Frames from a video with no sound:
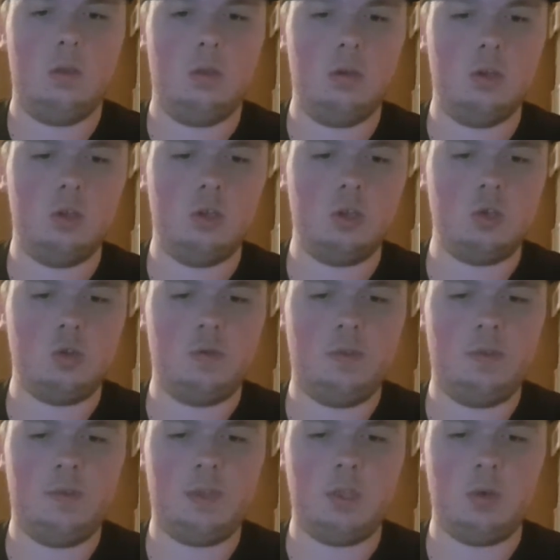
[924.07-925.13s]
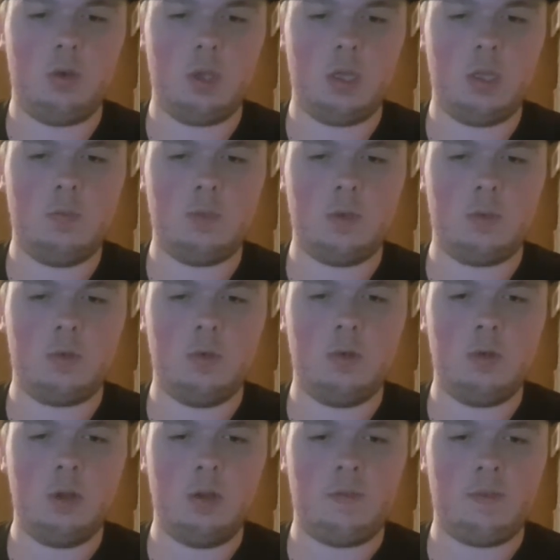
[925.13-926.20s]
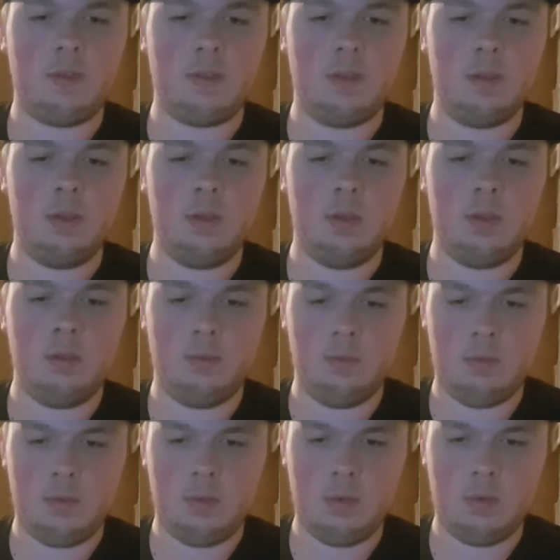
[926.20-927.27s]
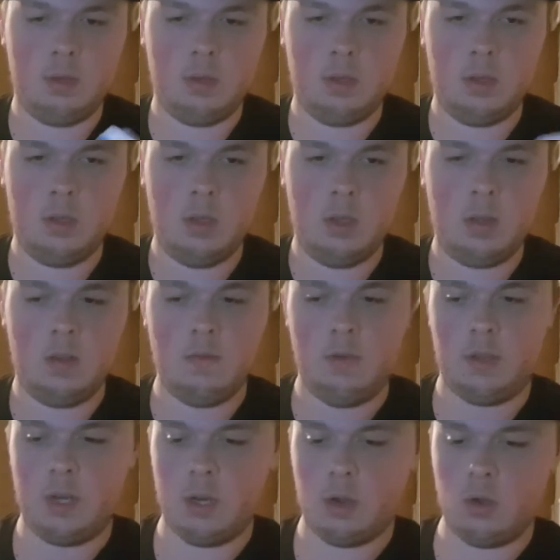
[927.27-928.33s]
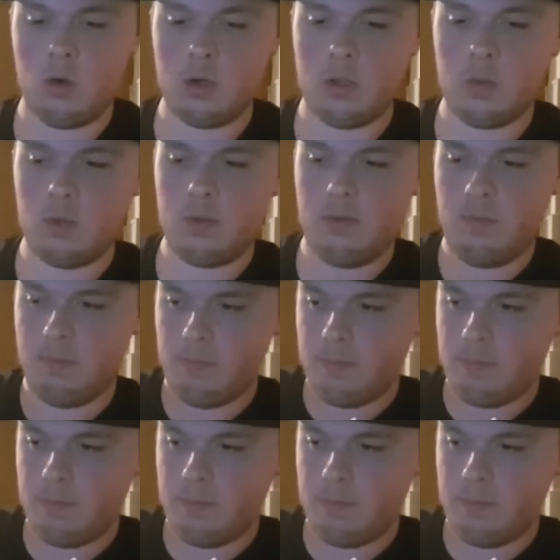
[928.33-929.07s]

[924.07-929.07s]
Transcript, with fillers: je vais essayer de regarder, il me semble que là, à la fin, c'est... Ça va être la gold, à mon avis.